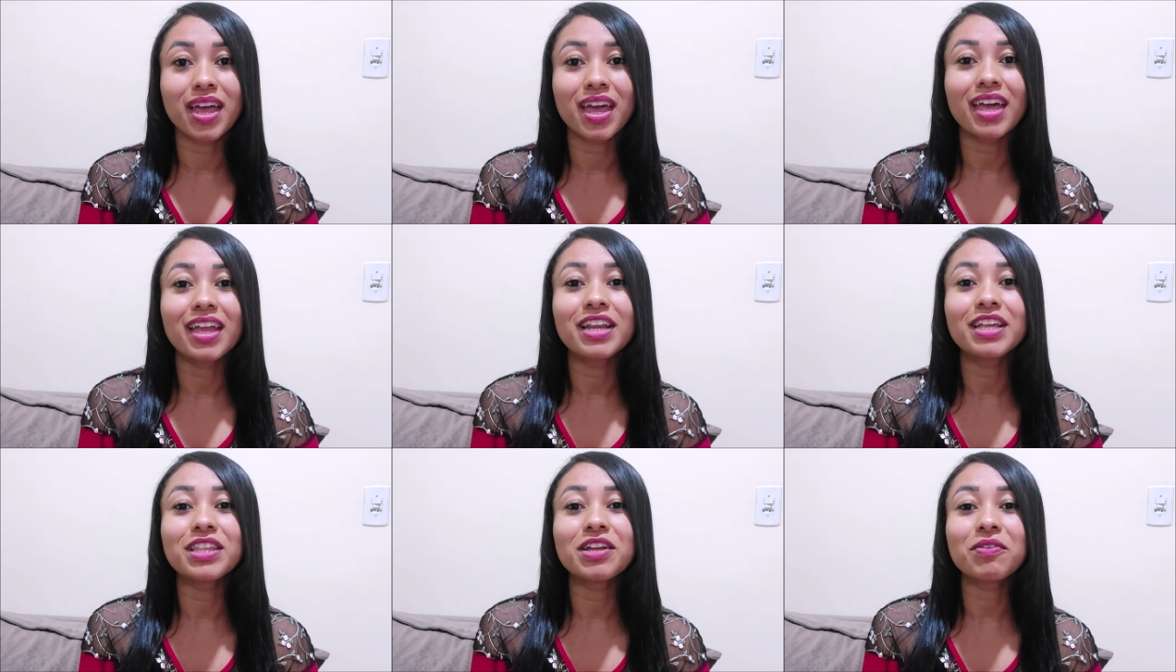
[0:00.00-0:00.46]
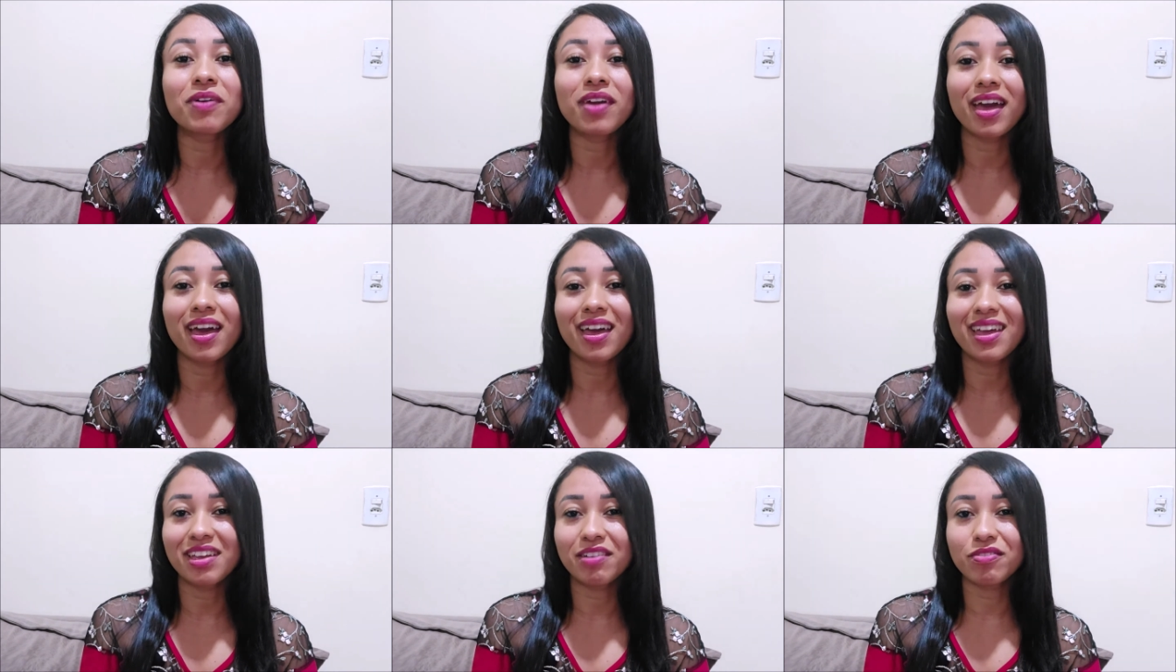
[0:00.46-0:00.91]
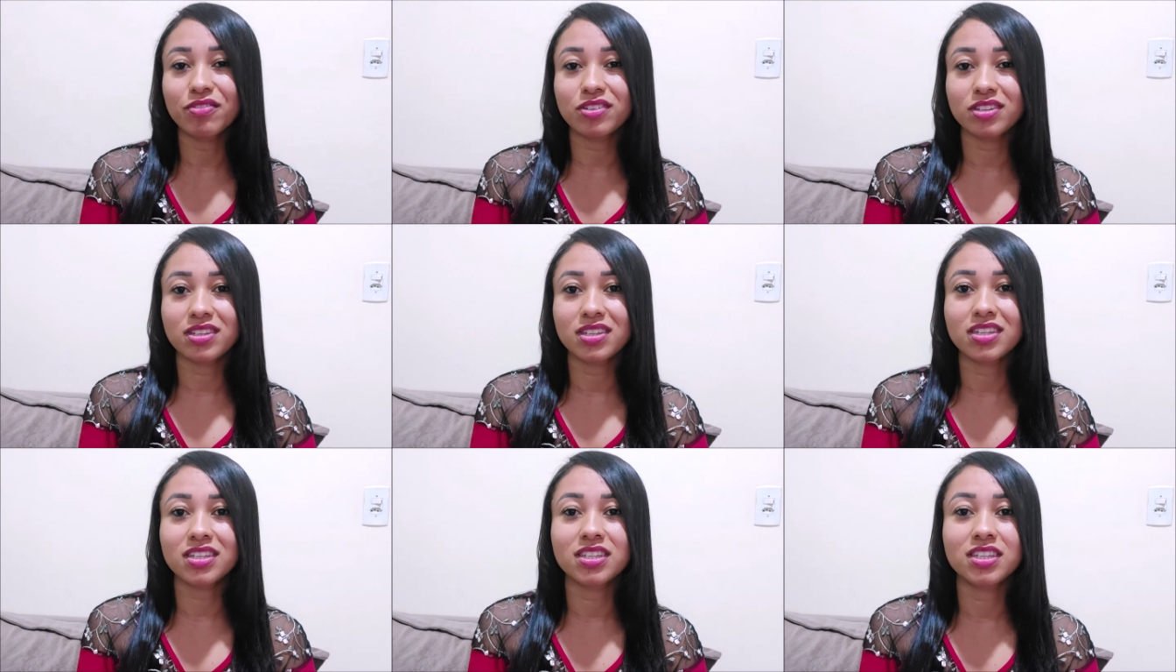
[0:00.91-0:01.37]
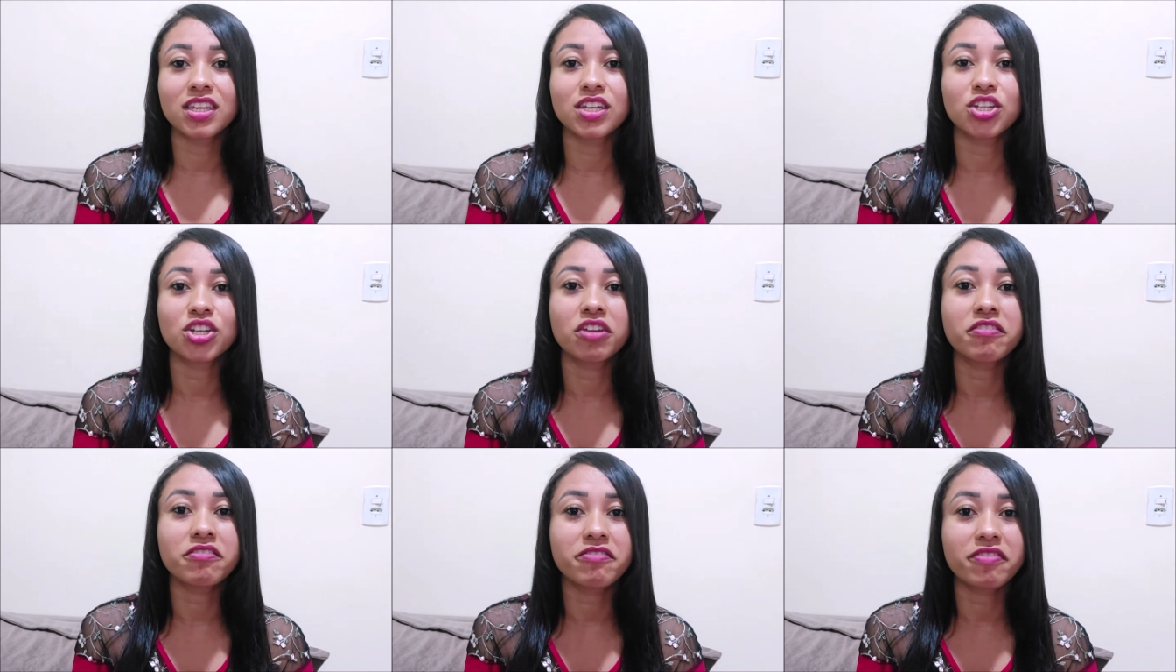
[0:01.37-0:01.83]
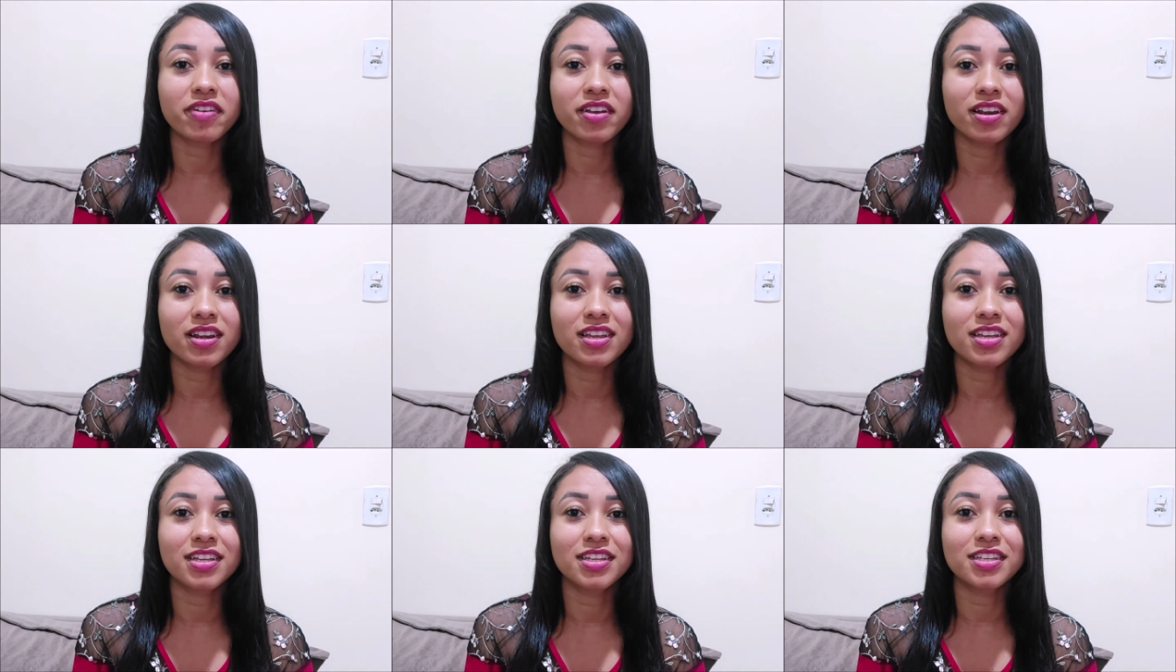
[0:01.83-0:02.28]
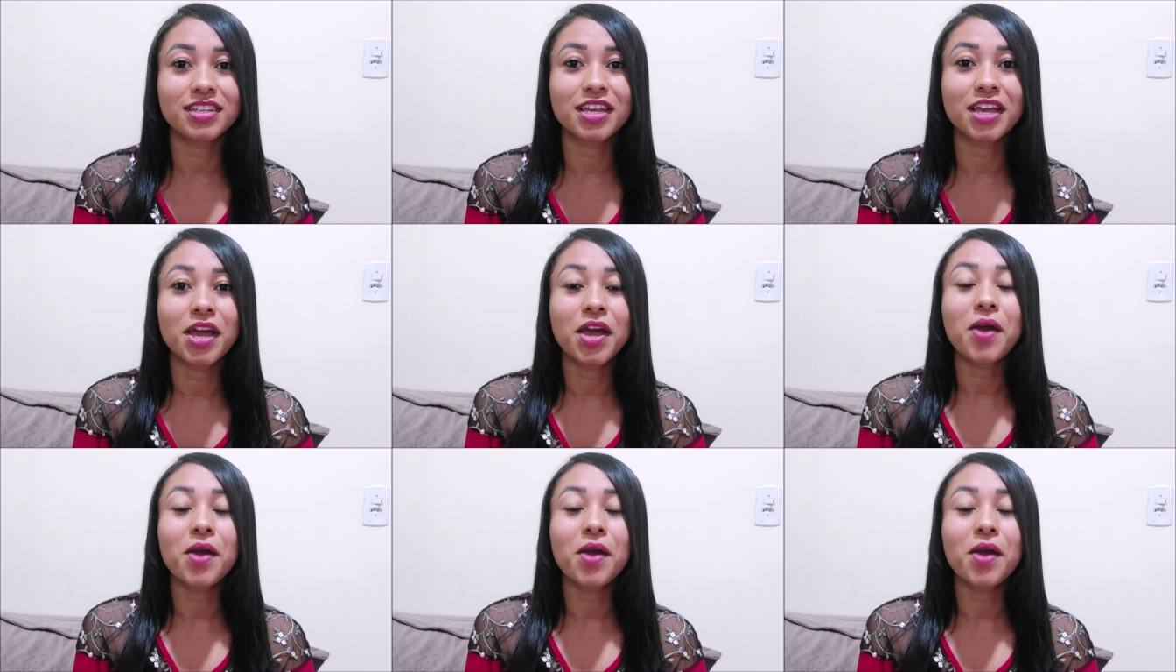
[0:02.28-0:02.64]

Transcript: ele não quer que você seja infeliz,